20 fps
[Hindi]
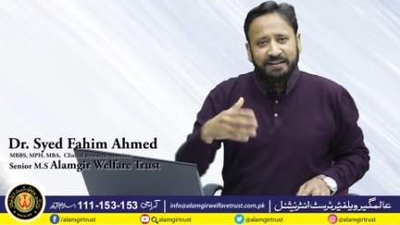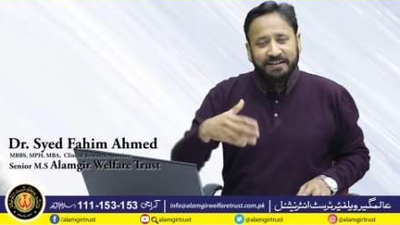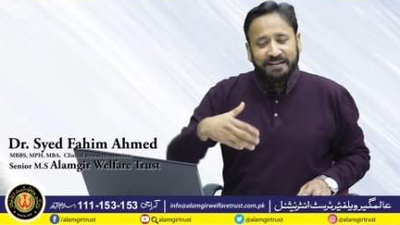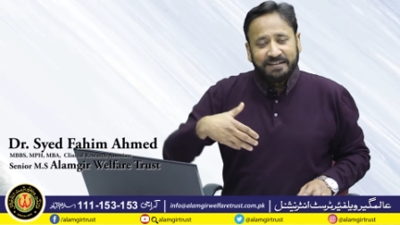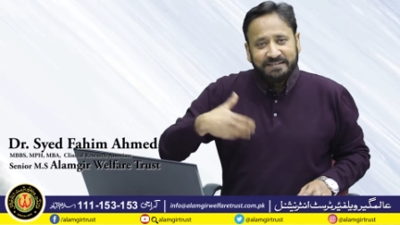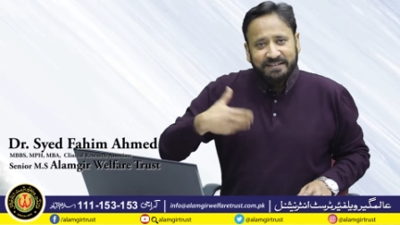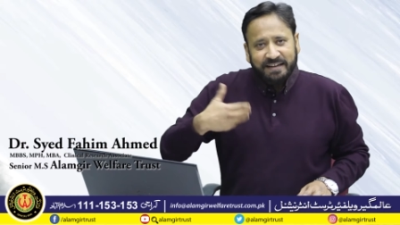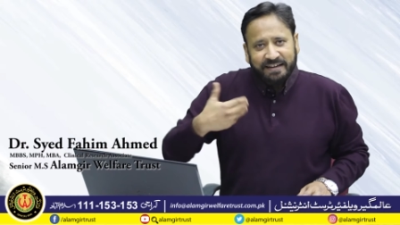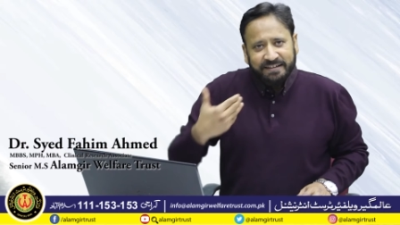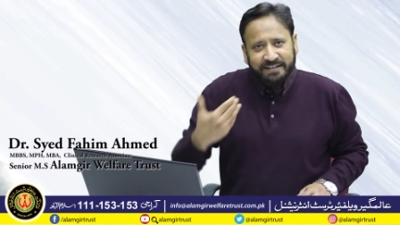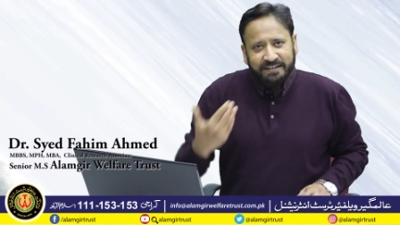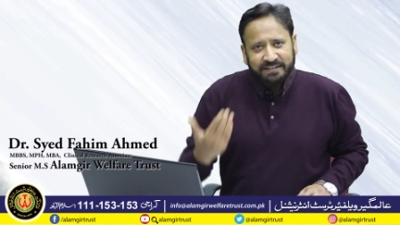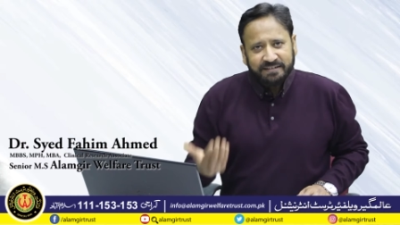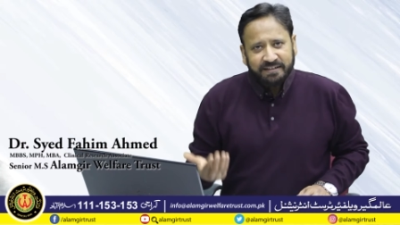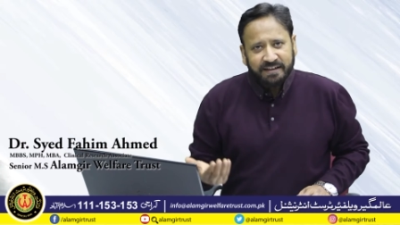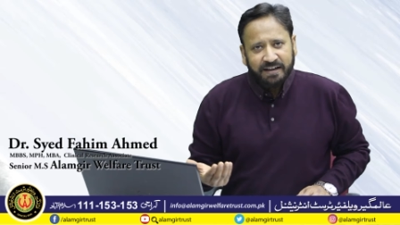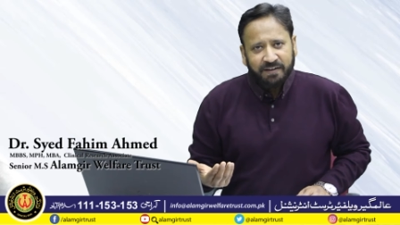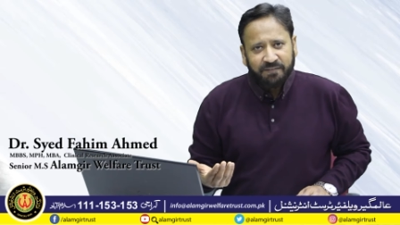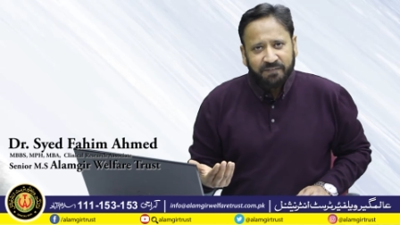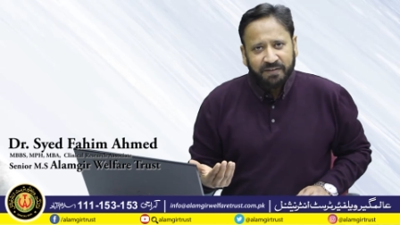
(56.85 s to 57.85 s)
गजाइत
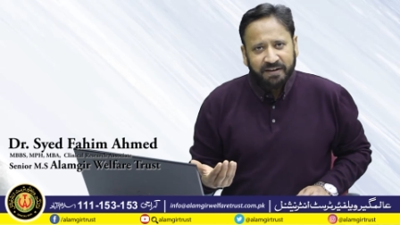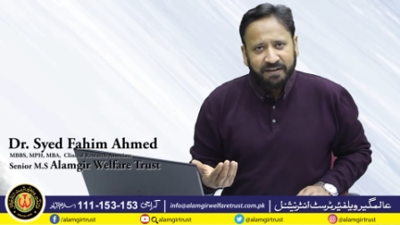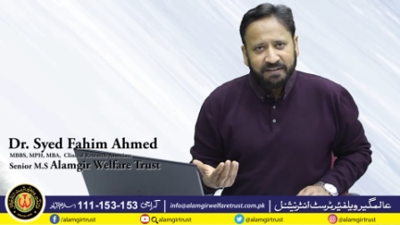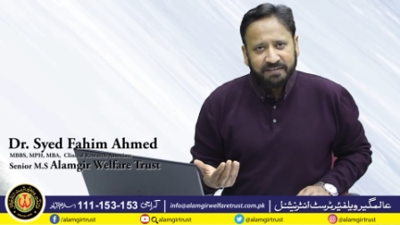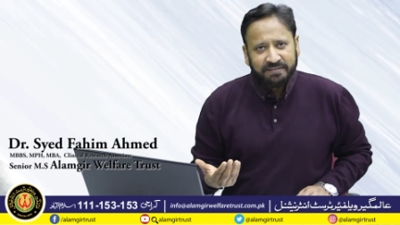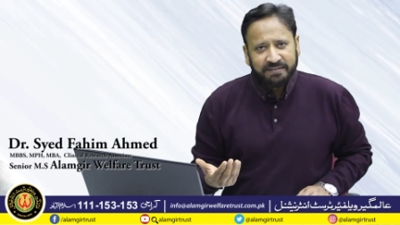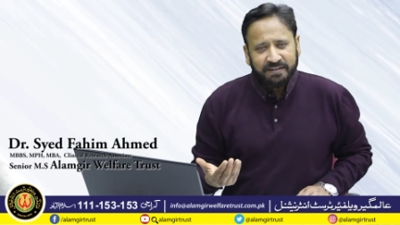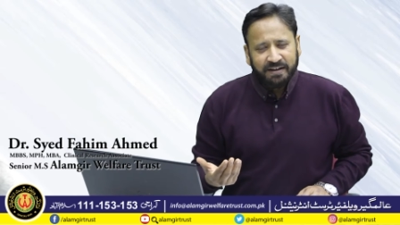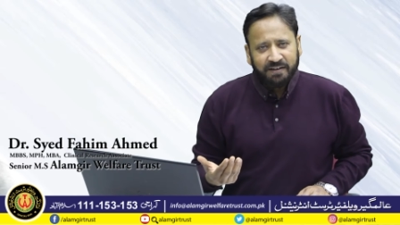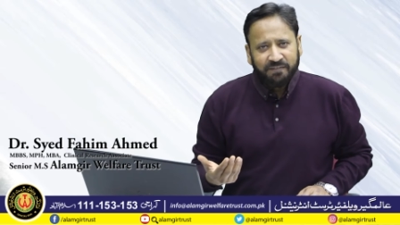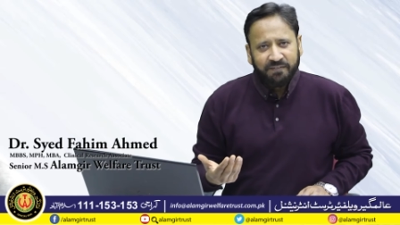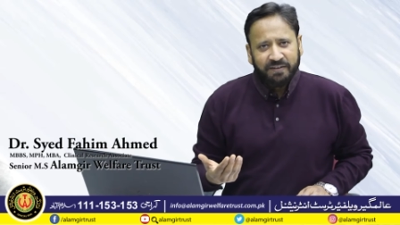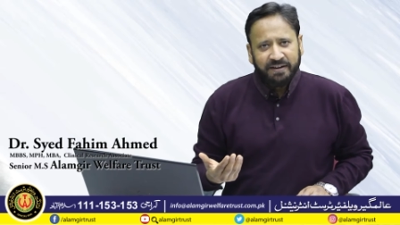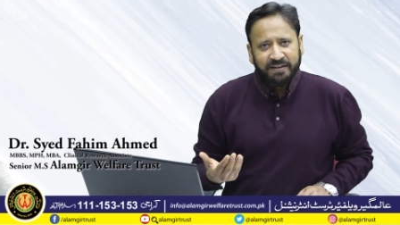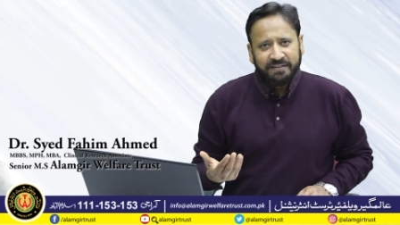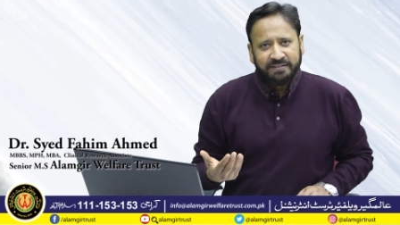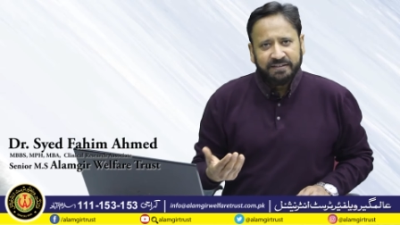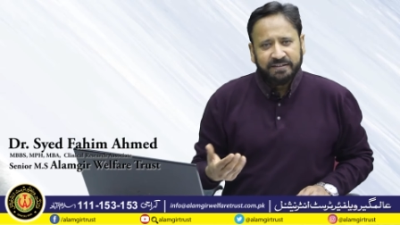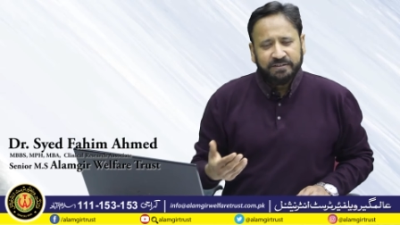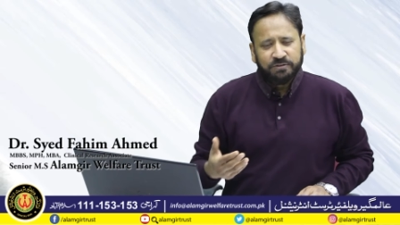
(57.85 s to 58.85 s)
के हवाले से
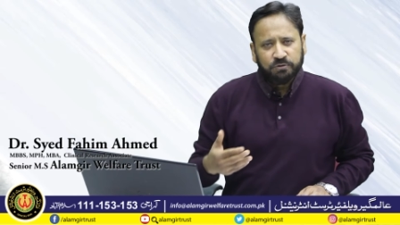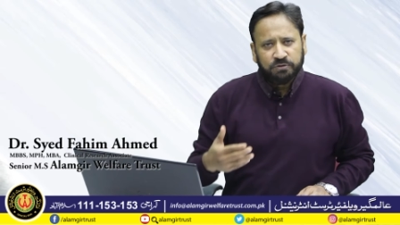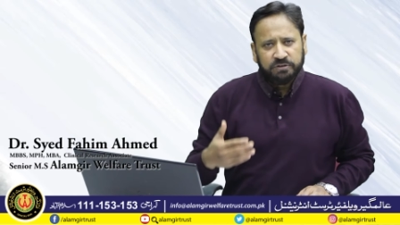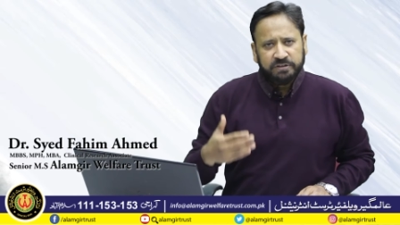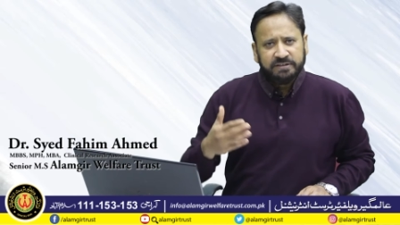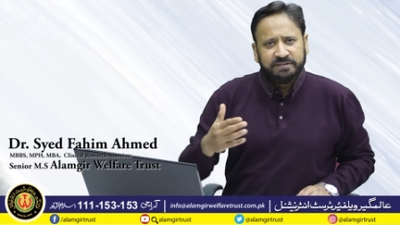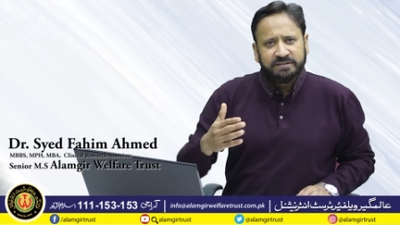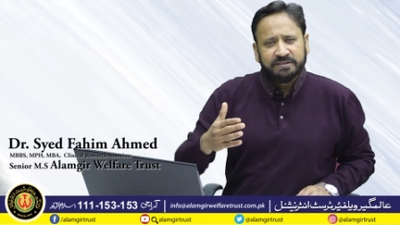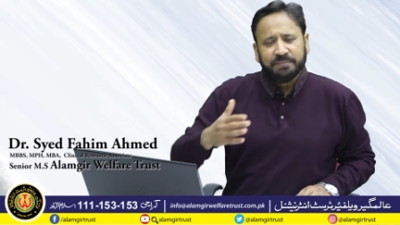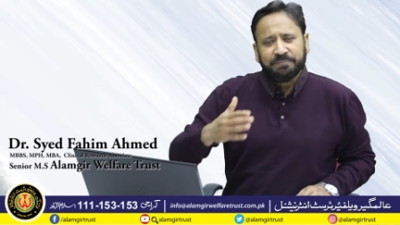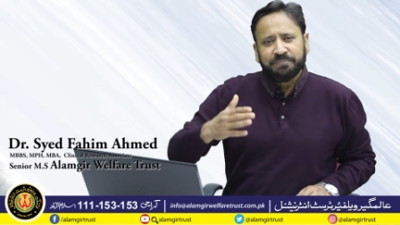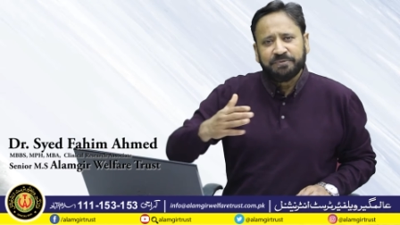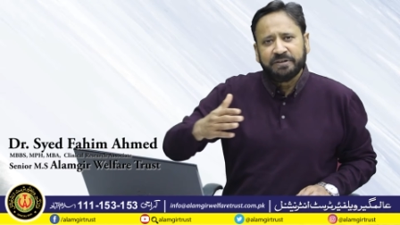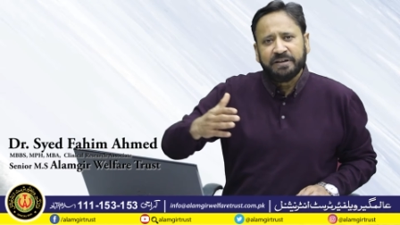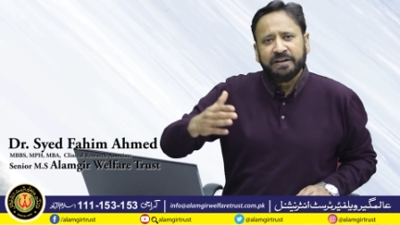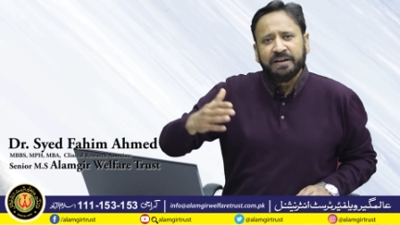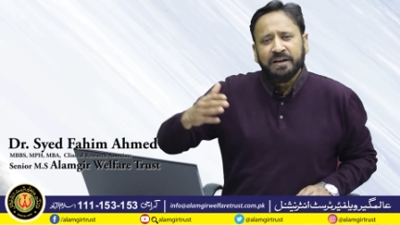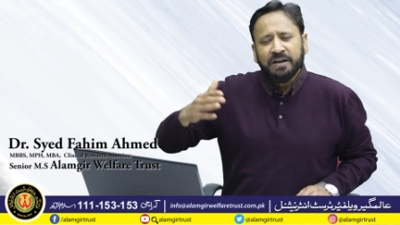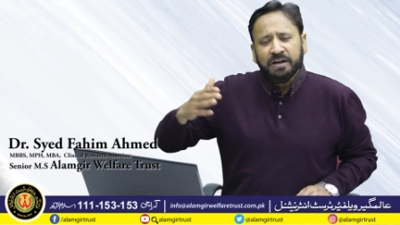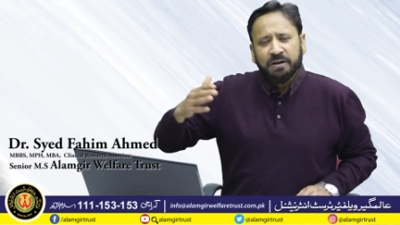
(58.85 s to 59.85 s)
हवाले से जो चीज़
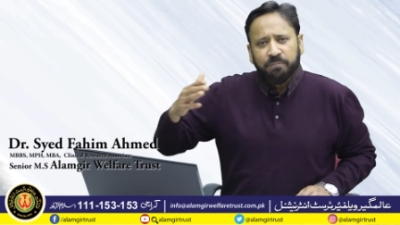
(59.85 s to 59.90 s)
सबसे